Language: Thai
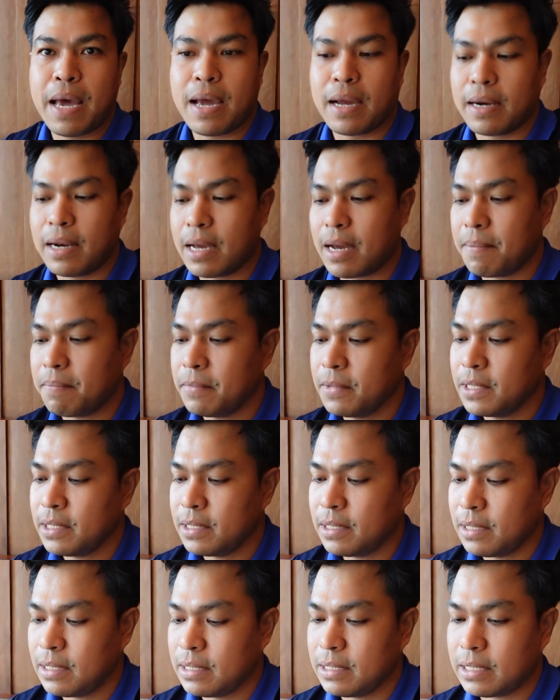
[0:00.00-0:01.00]
มากนะครับ
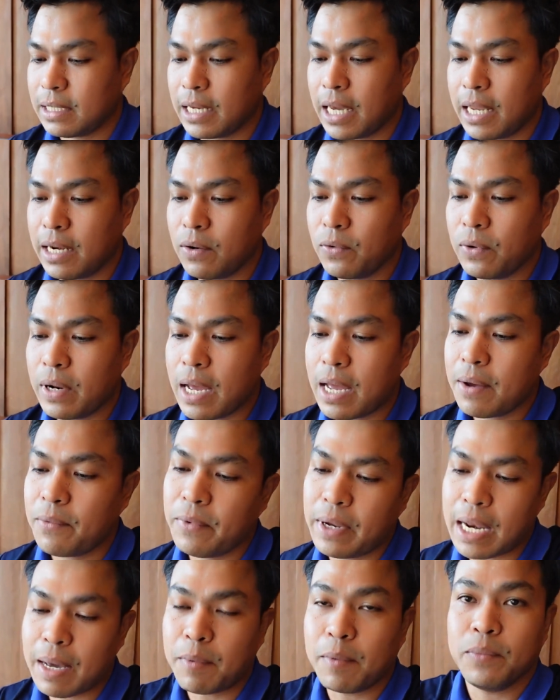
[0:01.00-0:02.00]
สังเกตดูนะฮะ
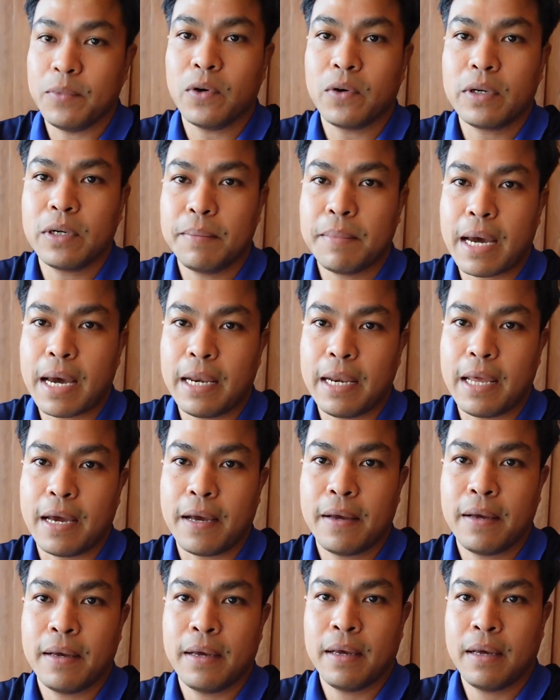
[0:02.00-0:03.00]
เวลาผมยกขึ้นมาเนี่ย
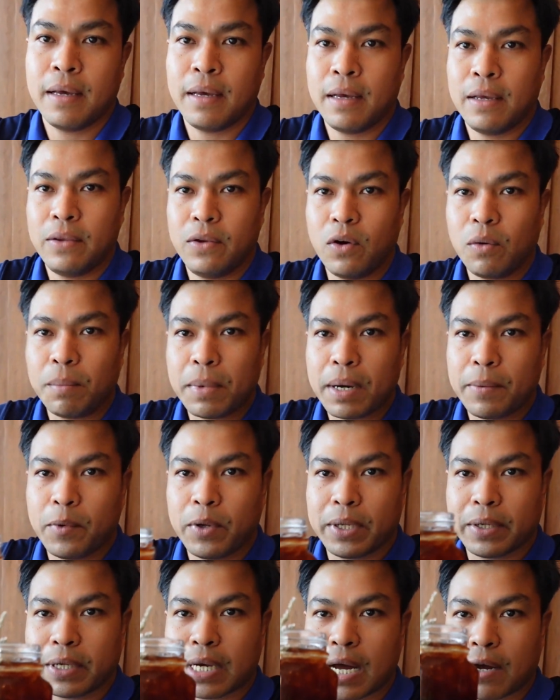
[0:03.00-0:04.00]
ยกมาบริ
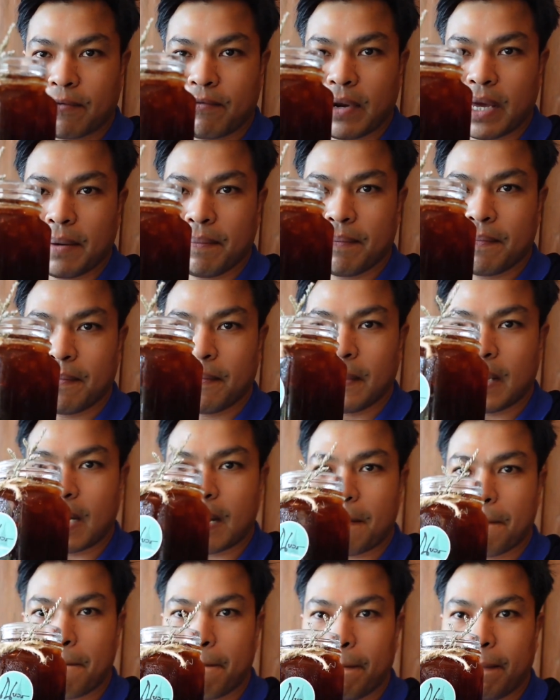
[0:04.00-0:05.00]
เวณกลางเฟรมนะค
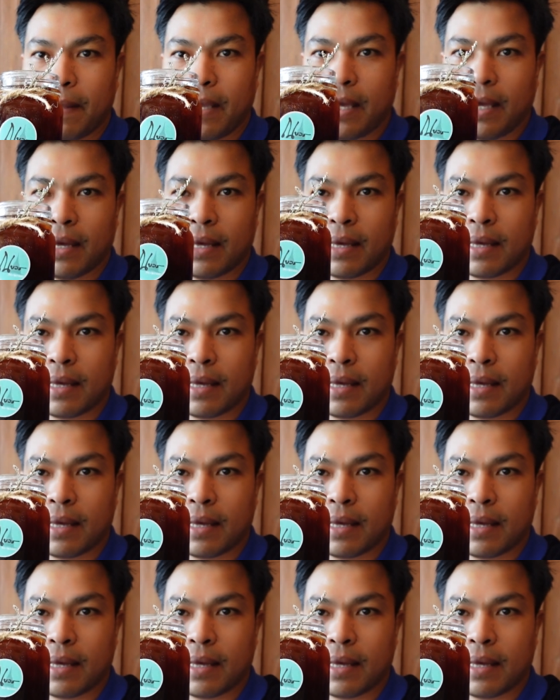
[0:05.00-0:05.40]
รับ นี่